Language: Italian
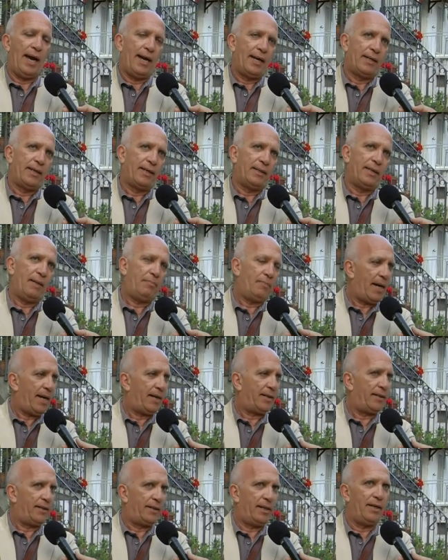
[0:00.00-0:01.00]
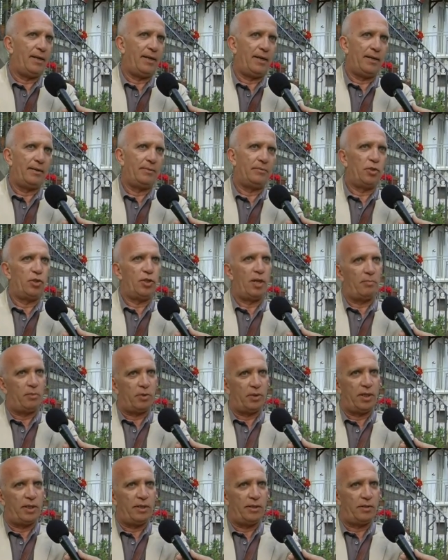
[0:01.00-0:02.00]
anche da parte del,
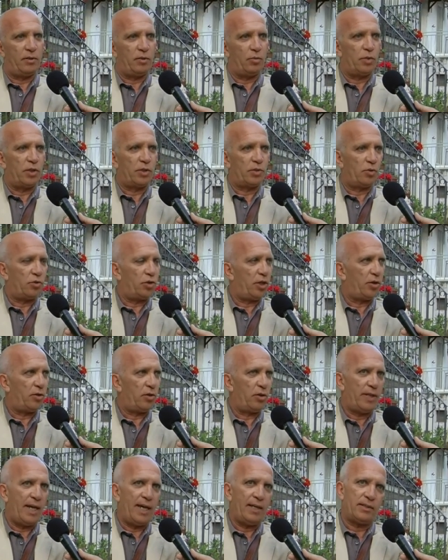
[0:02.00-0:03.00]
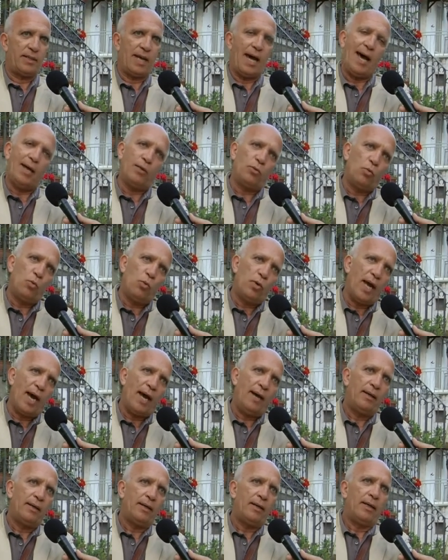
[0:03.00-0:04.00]
diciamo, de, di questo centrodestra ad
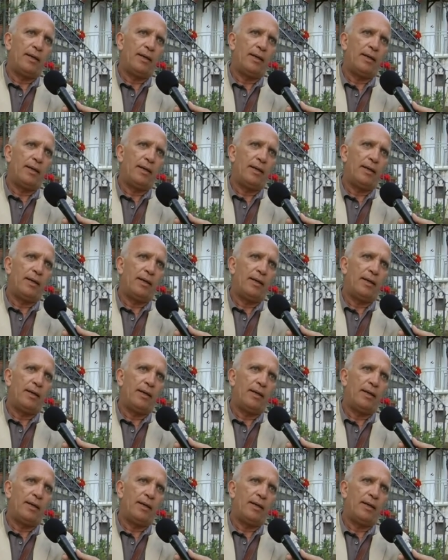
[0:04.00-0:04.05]
una